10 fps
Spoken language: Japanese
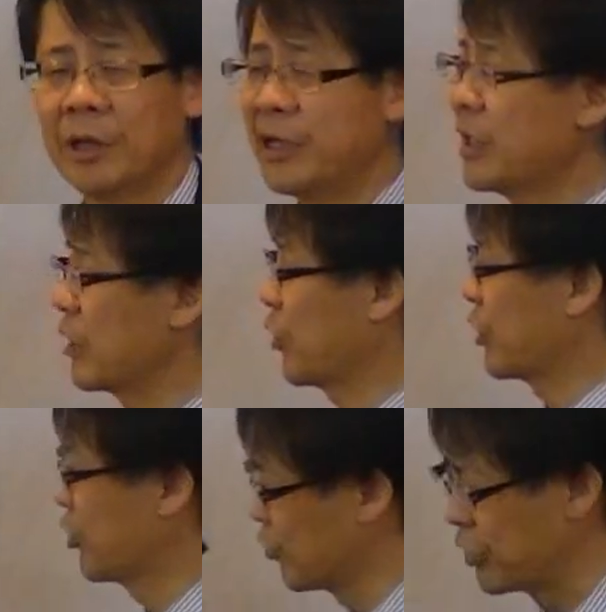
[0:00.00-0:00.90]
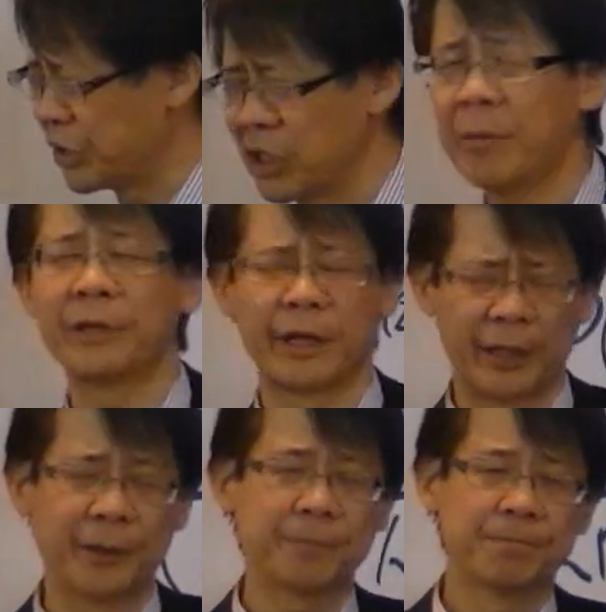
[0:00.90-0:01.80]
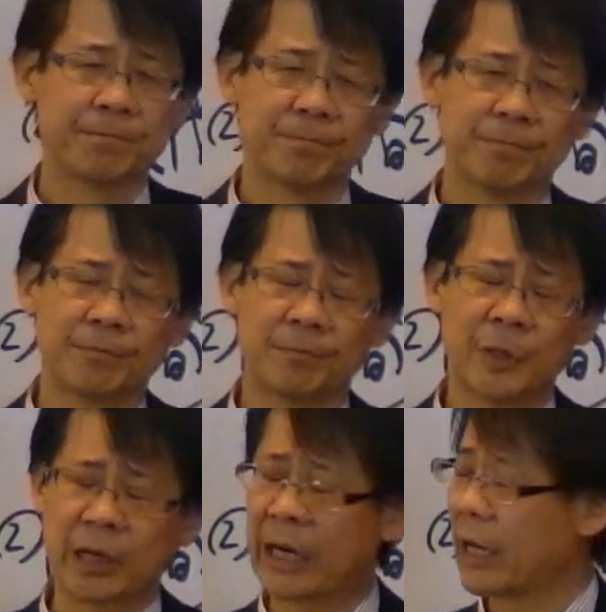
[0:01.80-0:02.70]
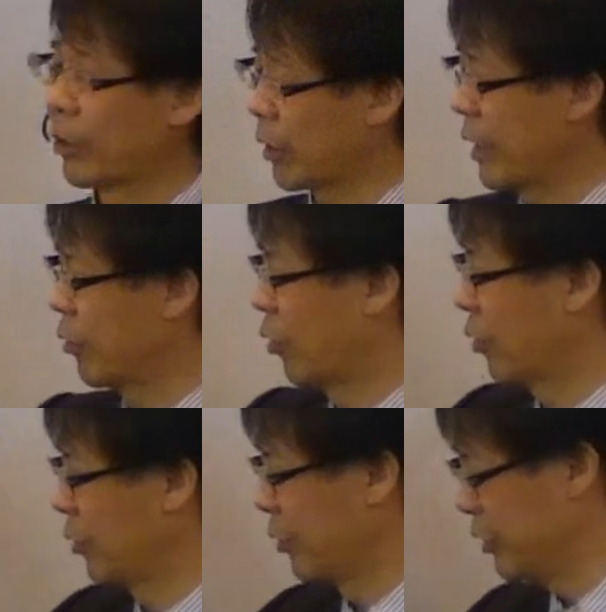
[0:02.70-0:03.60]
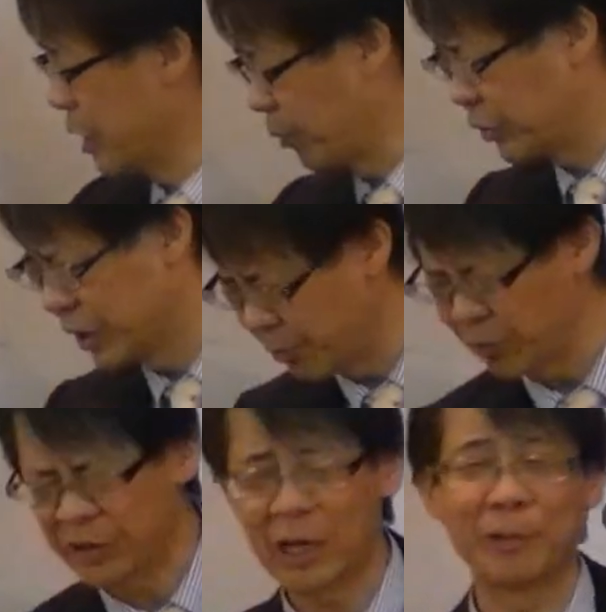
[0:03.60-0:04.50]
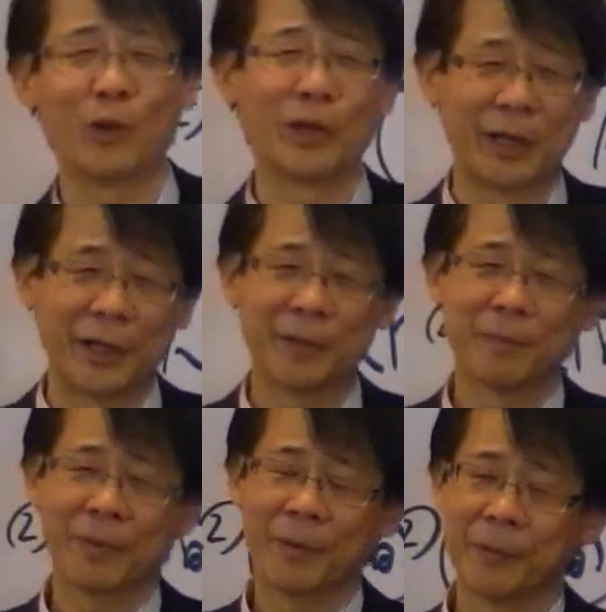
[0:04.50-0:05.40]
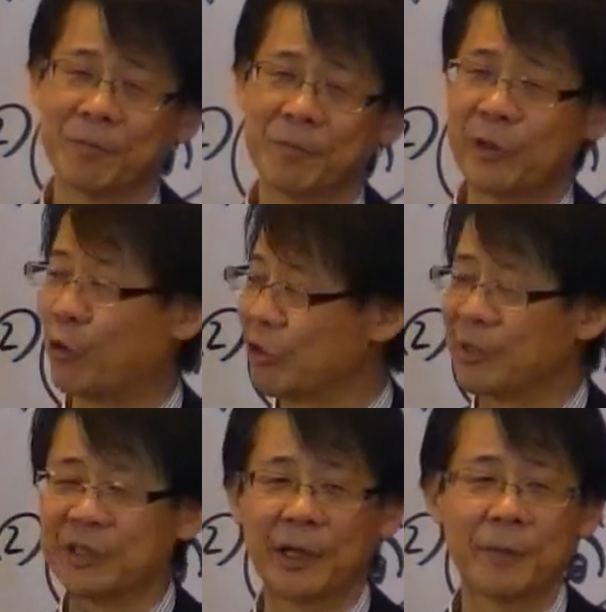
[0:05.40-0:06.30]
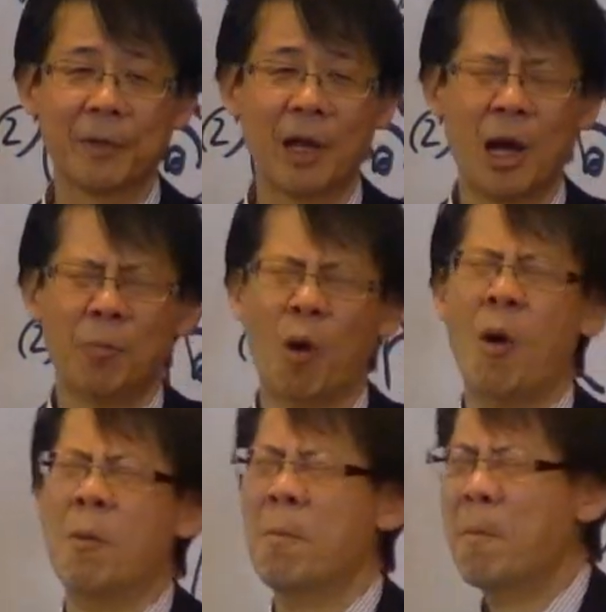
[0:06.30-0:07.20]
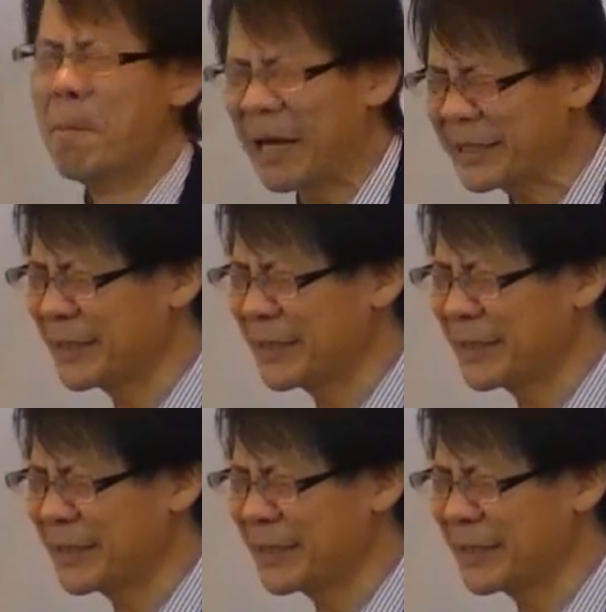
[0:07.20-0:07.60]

でリンカンそれすぐ調べてねで彼らの彼の家も全部調べた上でね手を打ちましたまっ